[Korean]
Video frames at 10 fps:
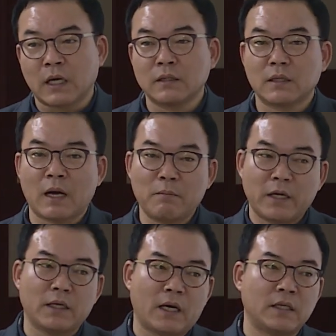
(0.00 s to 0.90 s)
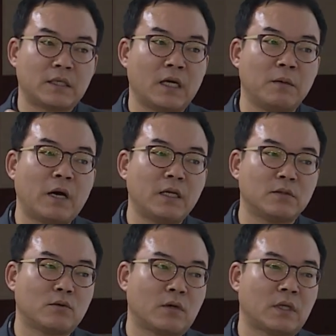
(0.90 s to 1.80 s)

한, 한 마리에 한 세 마리 정도가